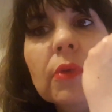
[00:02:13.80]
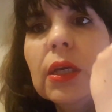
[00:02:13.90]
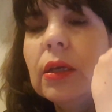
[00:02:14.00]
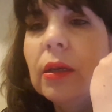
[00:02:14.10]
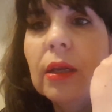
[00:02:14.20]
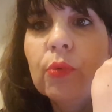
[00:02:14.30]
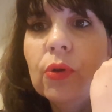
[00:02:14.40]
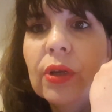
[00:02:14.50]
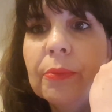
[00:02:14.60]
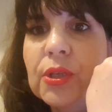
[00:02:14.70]
e la,
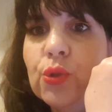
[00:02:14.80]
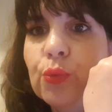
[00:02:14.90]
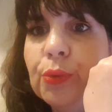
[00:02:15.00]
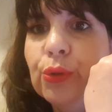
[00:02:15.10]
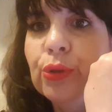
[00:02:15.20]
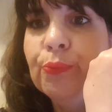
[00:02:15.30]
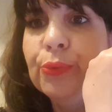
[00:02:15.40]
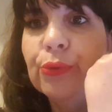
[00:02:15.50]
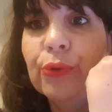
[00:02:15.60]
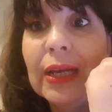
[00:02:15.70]
quello che mi ha stupito di
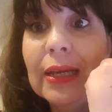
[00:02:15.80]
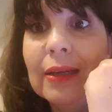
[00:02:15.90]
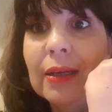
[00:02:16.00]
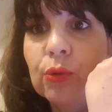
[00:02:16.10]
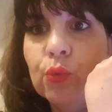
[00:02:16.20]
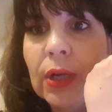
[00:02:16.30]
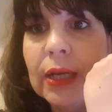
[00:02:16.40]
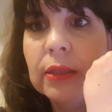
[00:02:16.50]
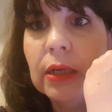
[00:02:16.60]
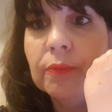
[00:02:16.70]
più è la
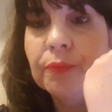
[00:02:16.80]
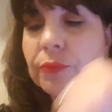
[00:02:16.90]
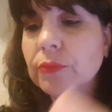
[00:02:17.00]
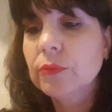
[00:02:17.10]
durata